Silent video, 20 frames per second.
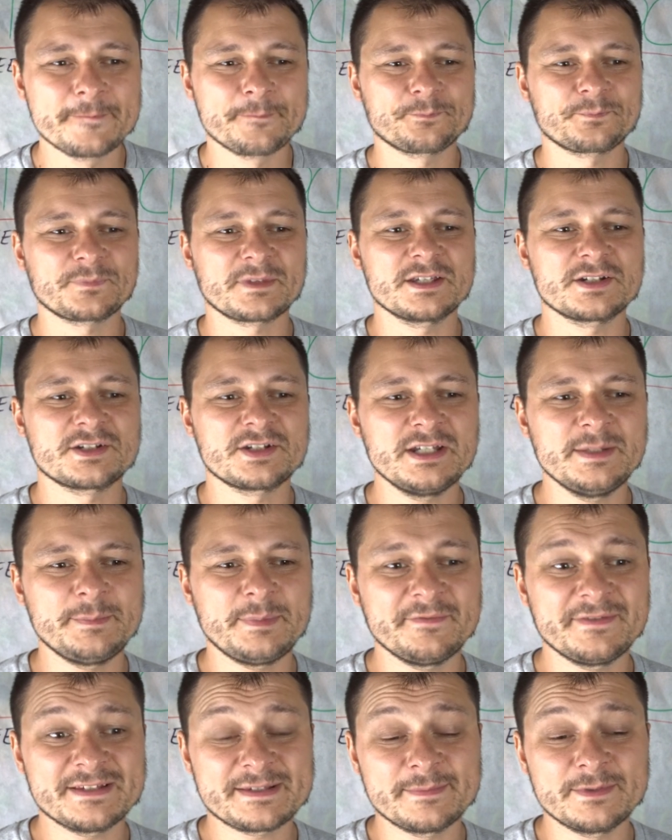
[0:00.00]
mm, czyli
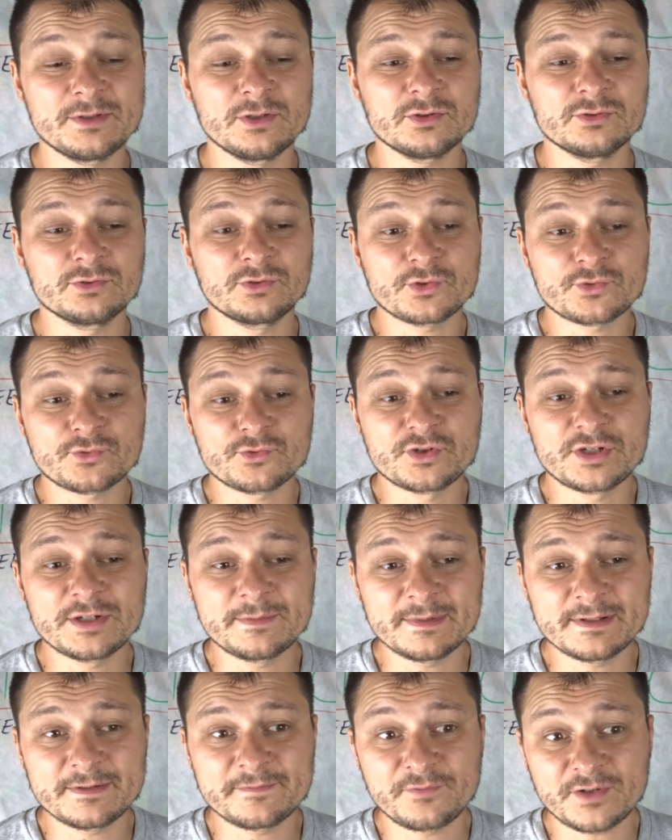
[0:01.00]
powiedzmy, no
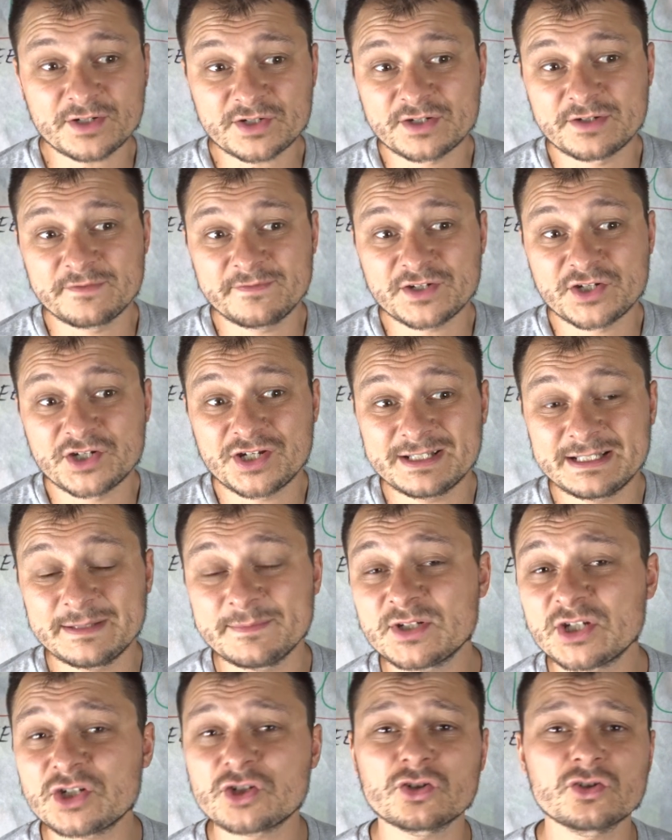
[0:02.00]
dorzucimy właściwie
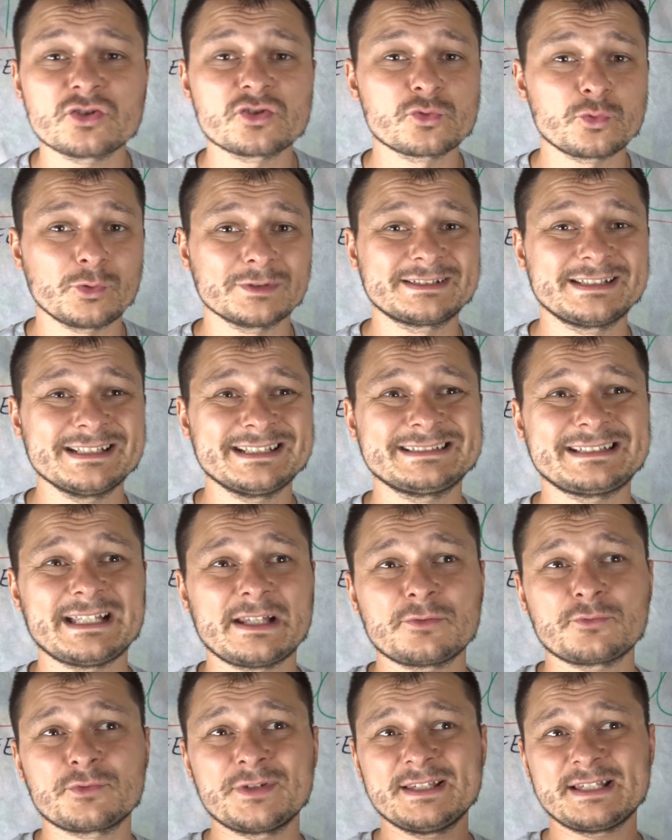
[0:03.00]
70 zł. Ta
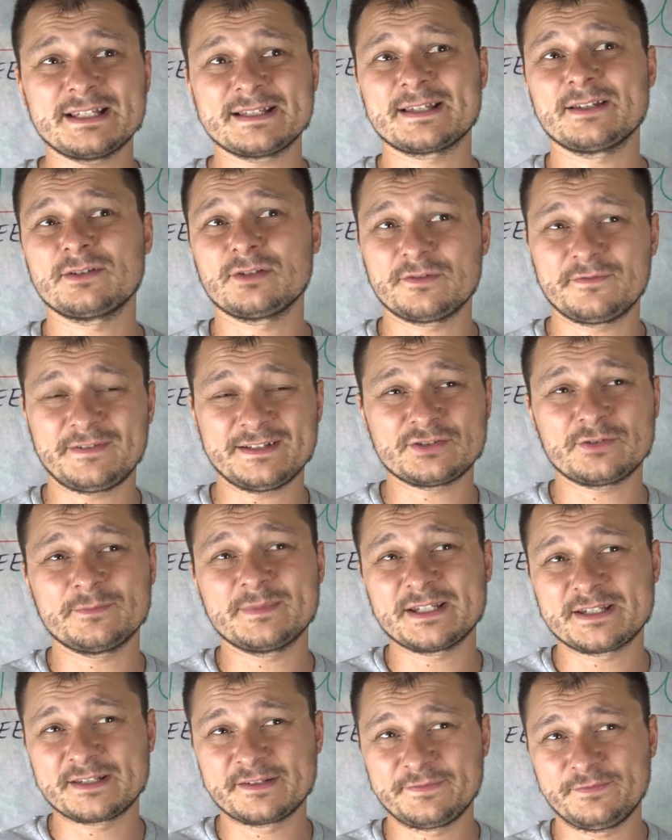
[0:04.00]
różnica cenowa zrobi
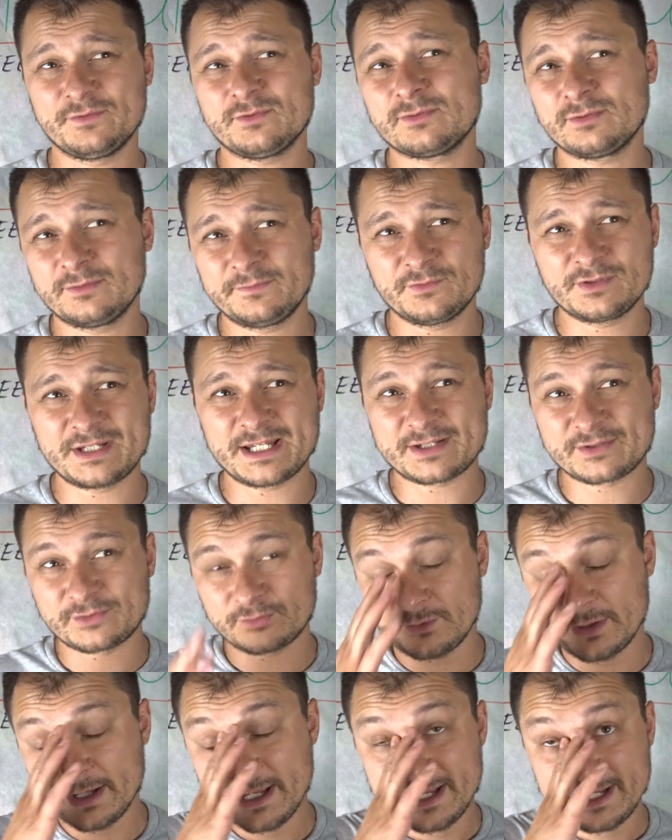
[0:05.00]
się z 220,
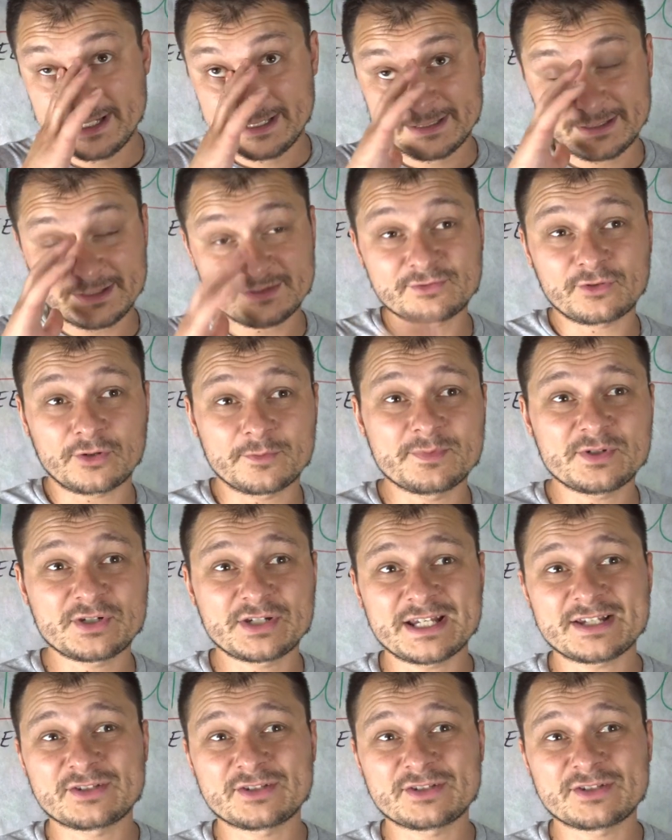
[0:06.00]
no zrobi się